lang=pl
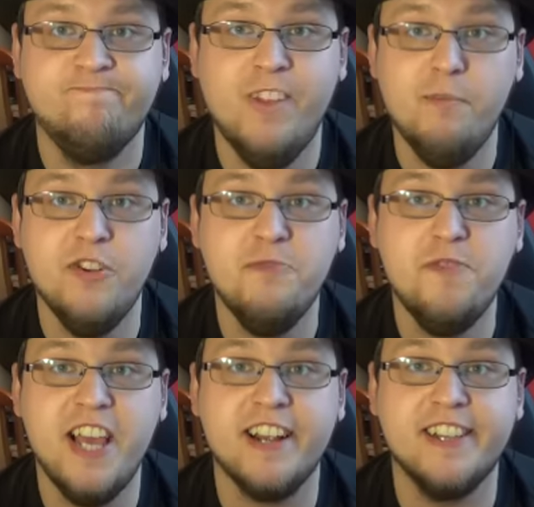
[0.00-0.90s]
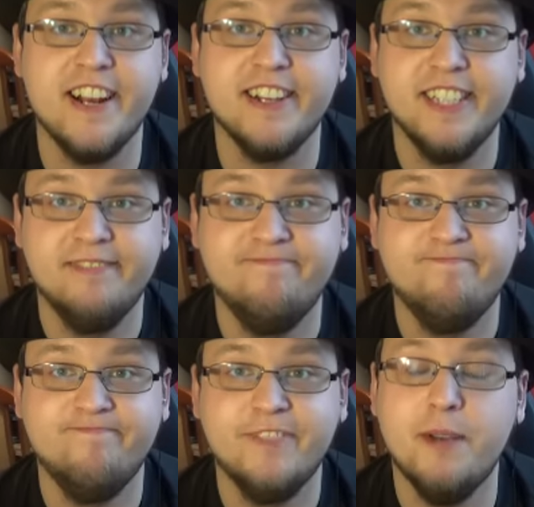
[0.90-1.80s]
No bo niby jak teraz?
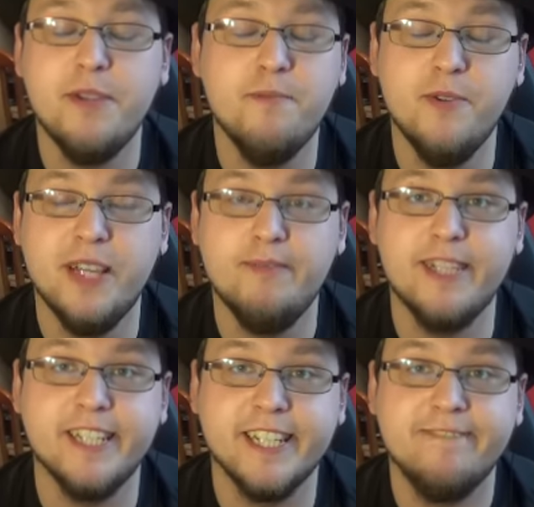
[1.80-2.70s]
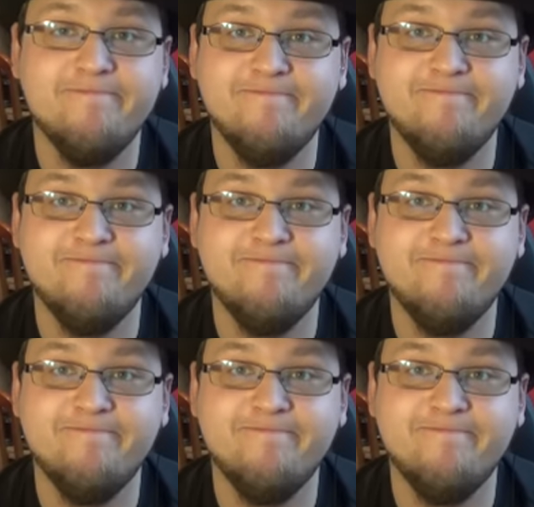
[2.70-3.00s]
Tam nie było tabliczek.